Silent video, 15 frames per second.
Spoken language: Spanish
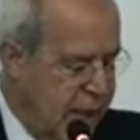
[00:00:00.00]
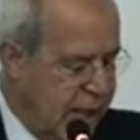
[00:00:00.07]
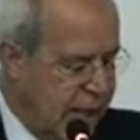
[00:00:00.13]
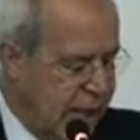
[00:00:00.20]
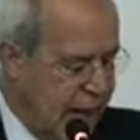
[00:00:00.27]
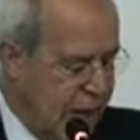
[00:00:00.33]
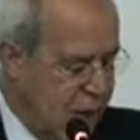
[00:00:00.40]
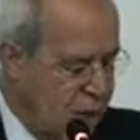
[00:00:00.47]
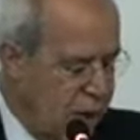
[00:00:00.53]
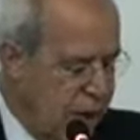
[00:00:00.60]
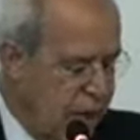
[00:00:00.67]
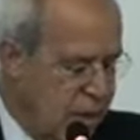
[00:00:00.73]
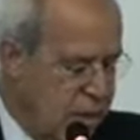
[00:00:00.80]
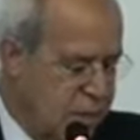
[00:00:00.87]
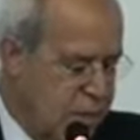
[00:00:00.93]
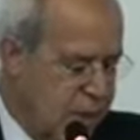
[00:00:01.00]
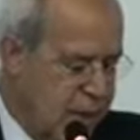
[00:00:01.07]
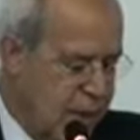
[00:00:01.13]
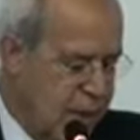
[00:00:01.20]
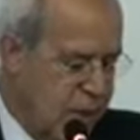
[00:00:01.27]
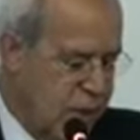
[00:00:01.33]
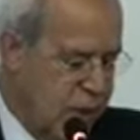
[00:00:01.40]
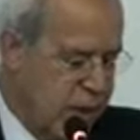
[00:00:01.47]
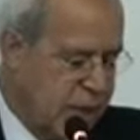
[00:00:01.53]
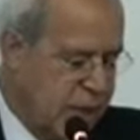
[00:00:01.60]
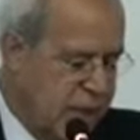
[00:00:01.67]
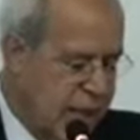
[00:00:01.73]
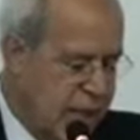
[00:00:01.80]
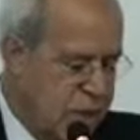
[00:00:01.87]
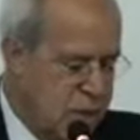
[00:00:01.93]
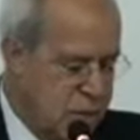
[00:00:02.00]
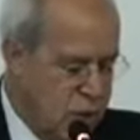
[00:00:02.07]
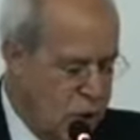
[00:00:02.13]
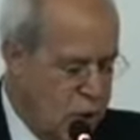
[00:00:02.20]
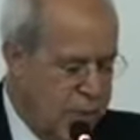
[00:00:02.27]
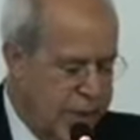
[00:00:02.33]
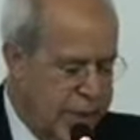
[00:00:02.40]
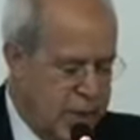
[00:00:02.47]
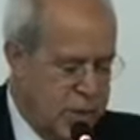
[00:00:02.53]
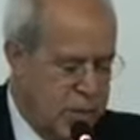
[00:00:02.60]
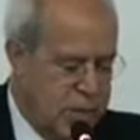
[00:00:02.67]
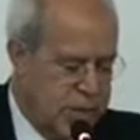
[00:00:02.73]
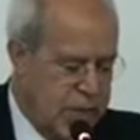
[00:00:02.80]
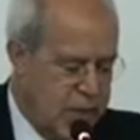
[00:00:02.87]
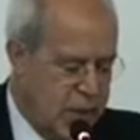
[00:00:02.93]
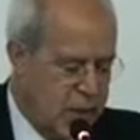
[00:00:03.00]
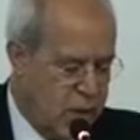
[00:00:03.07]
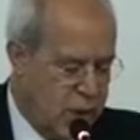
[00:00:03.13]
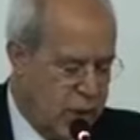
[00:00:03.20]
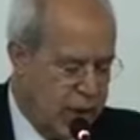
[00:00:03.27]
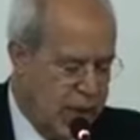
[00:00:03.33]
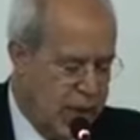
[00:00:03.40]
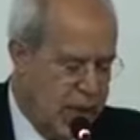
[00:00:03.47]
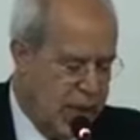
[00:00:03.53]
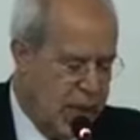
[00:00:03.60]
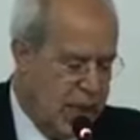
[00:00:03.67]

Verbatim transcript: que acoge a los pecadores y los colma de su misericordia,